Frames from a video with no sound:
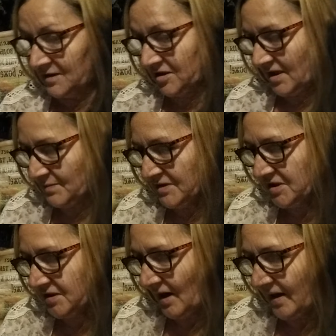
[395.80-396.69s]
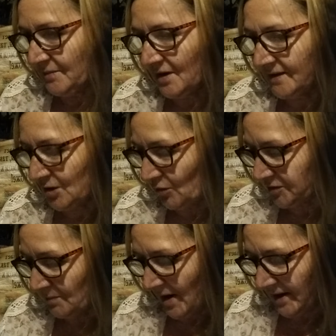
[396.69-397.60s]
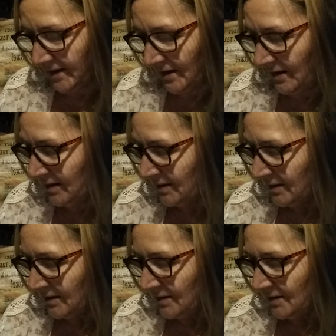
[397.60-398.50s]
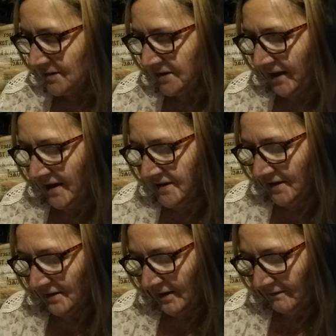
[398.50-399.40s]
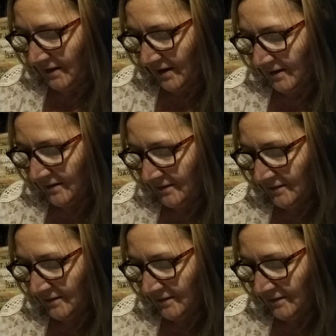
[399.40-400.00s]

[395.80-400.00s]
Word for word: Сейчас мы читаем. Это от Марка, третья глава.